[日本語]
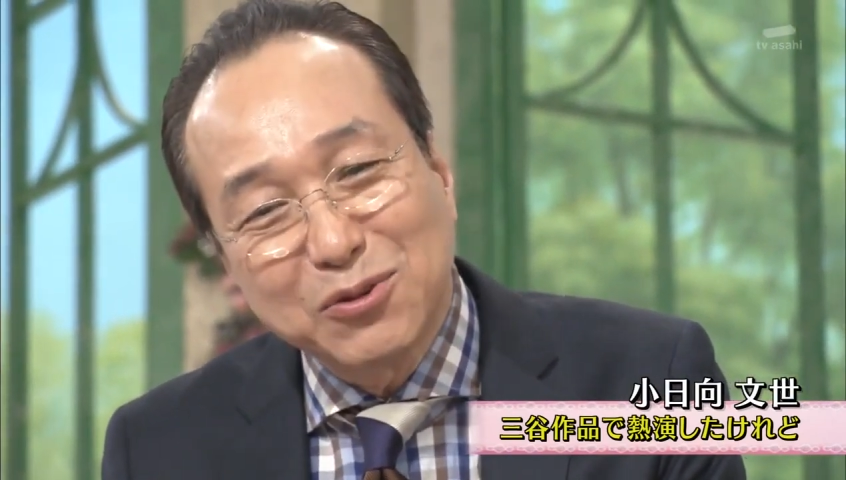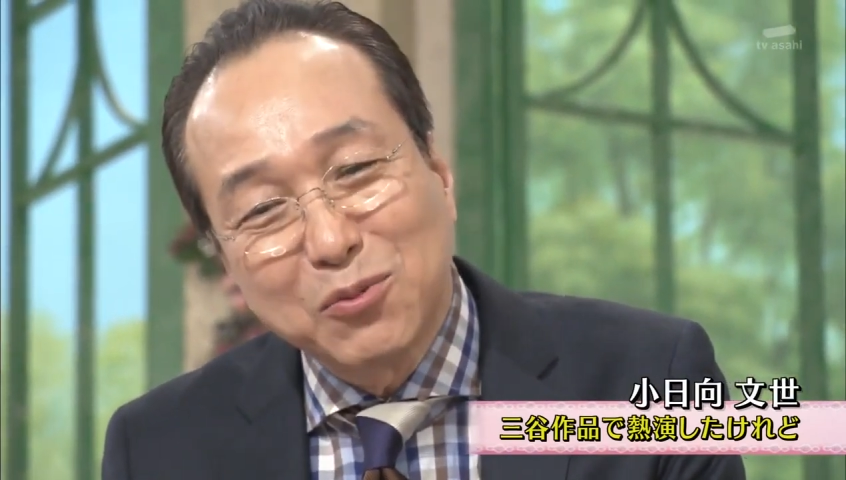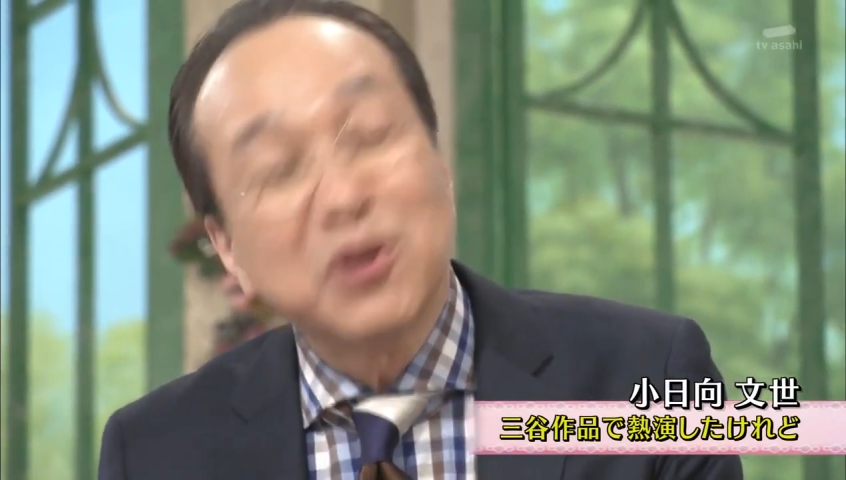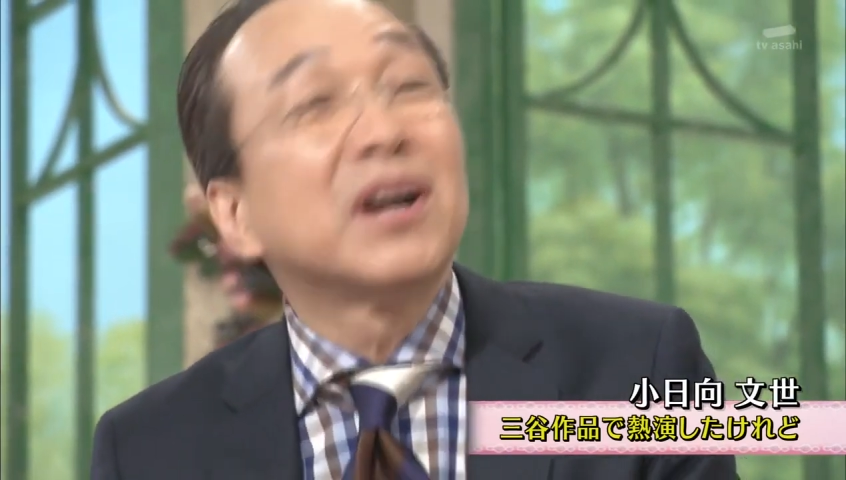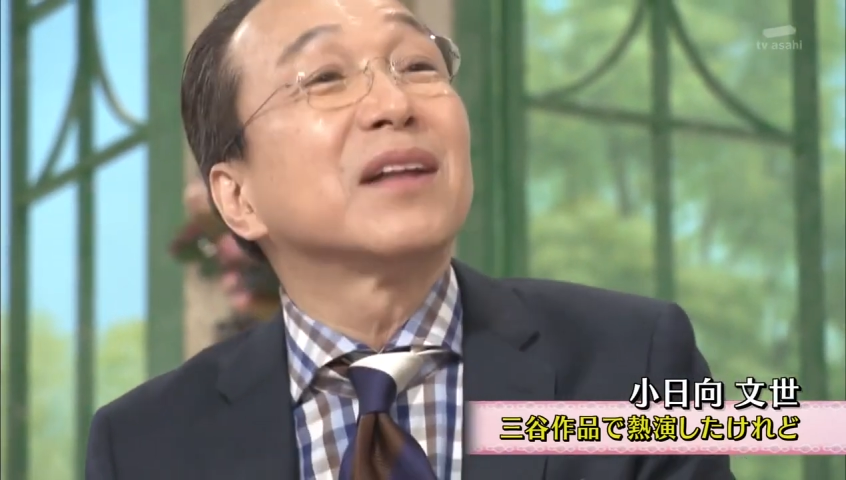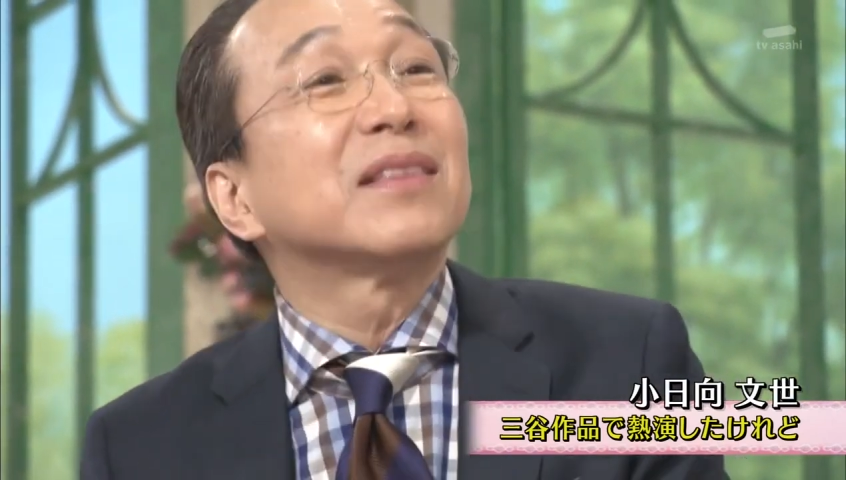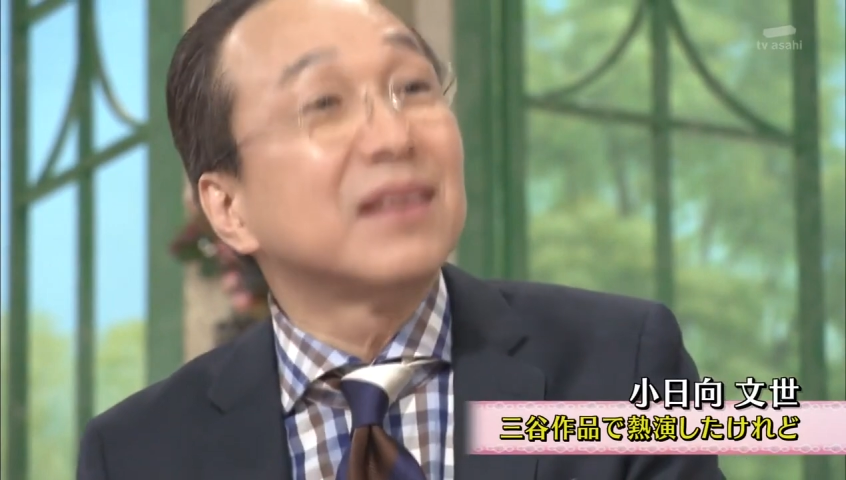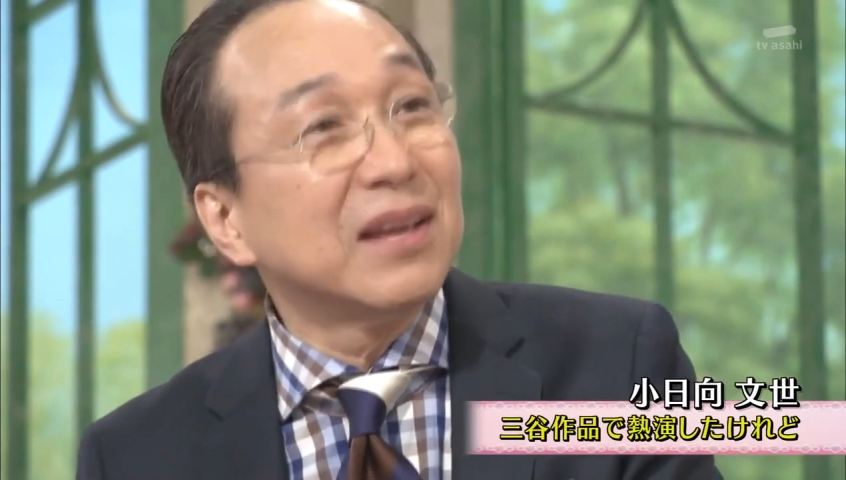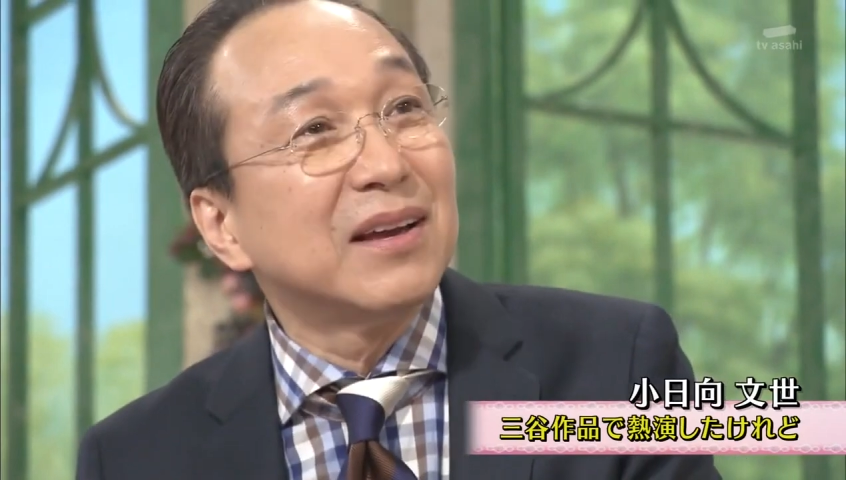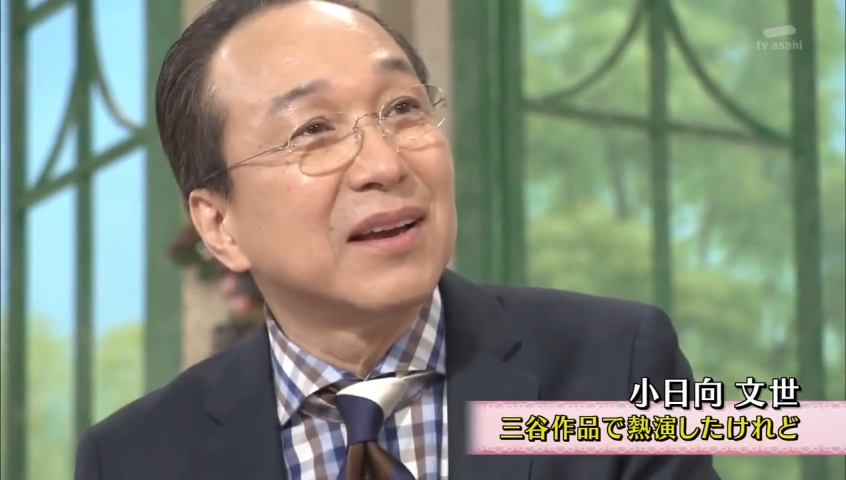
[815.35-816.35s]
たっていう思
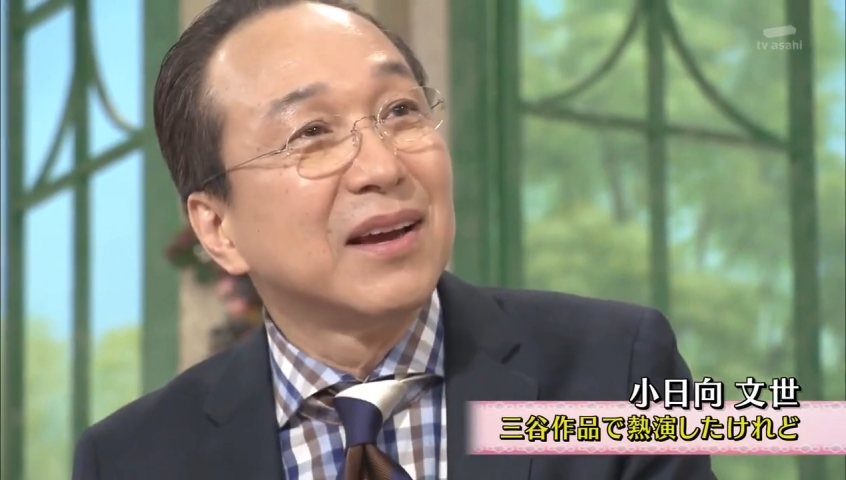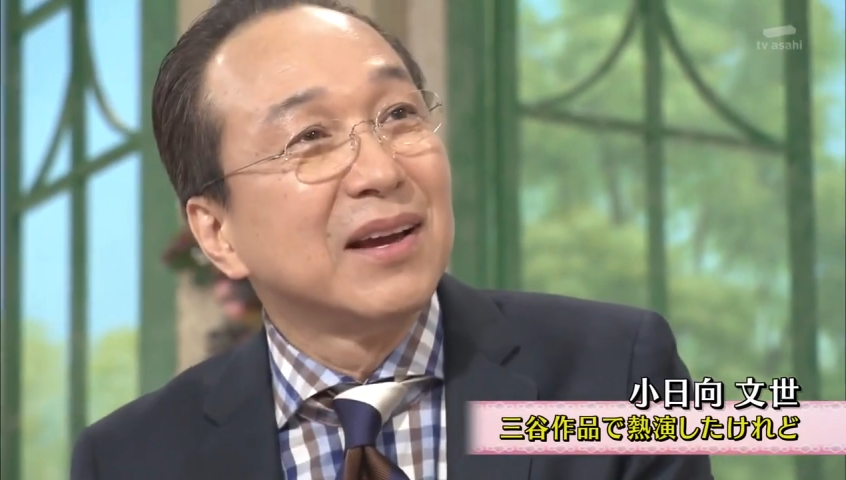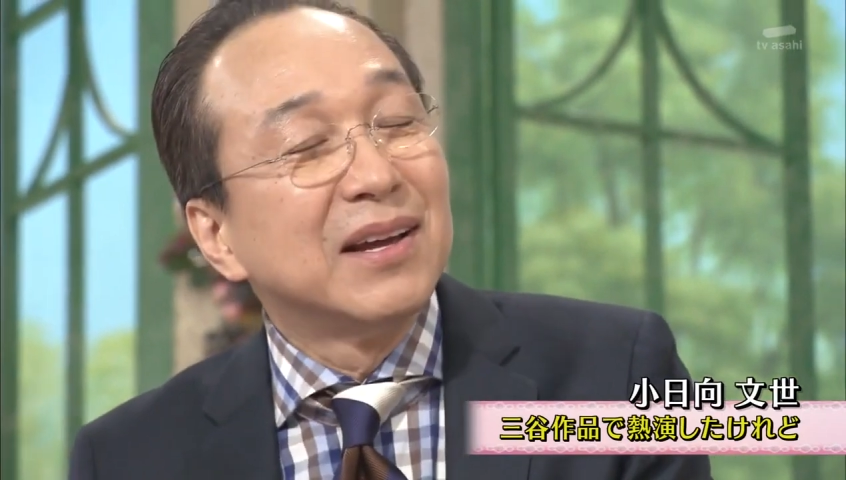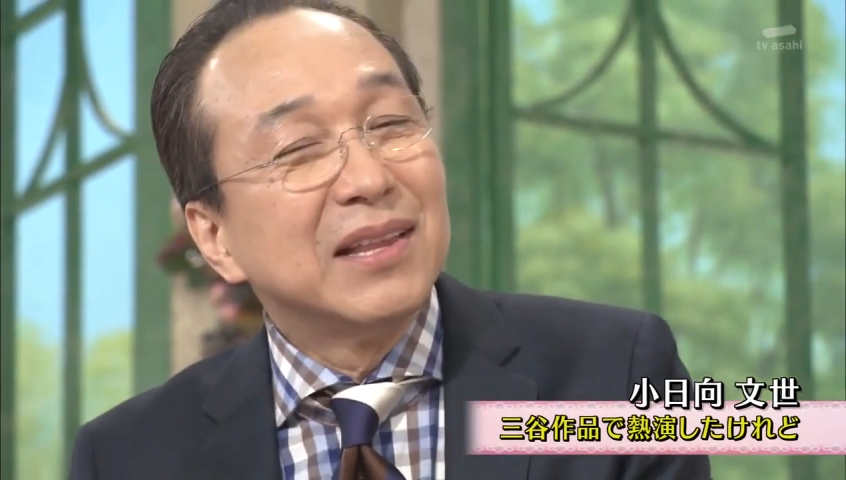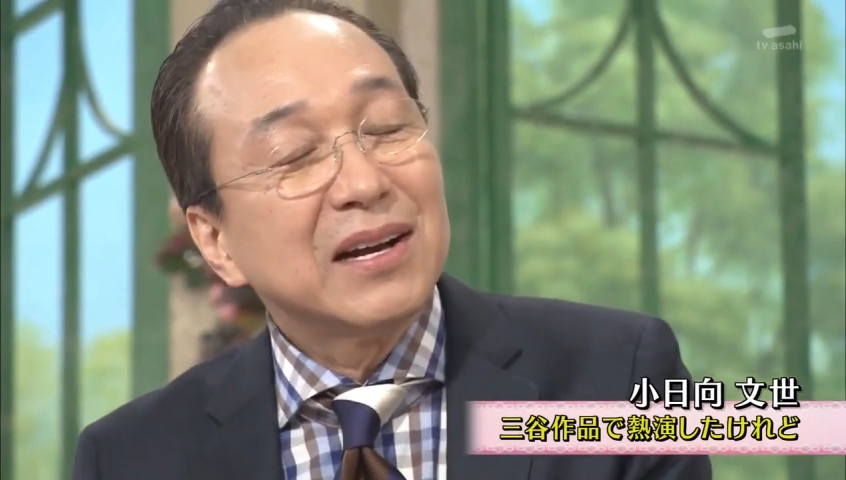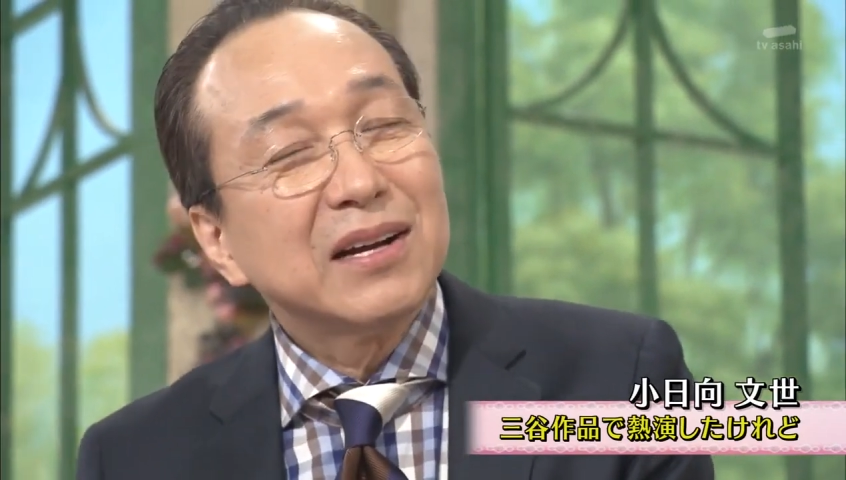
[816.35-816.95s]
いがあって